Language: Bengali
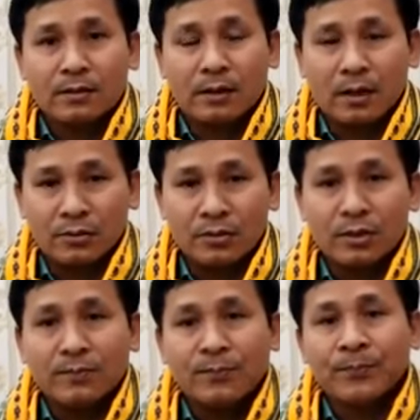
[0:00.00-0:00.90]
রাওজি
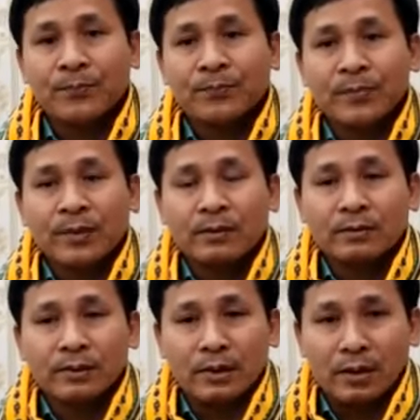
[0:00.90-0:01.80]

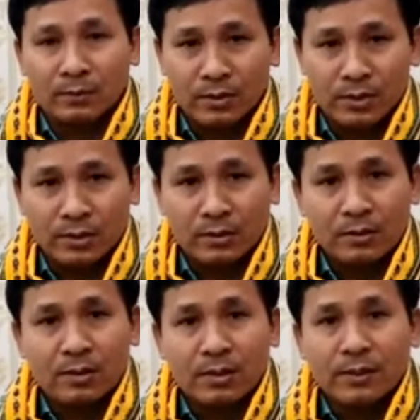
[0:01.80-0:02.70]
তিনি অ্যাডমিনিস্ট্রেটর
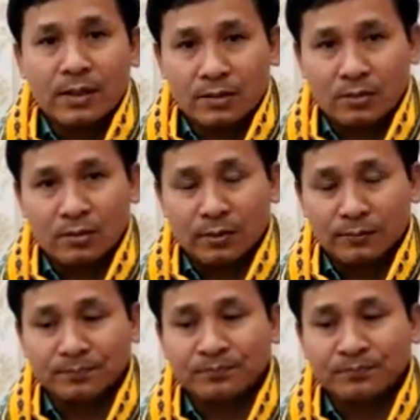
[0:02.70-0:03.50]
হিসেবে কাজ করবেন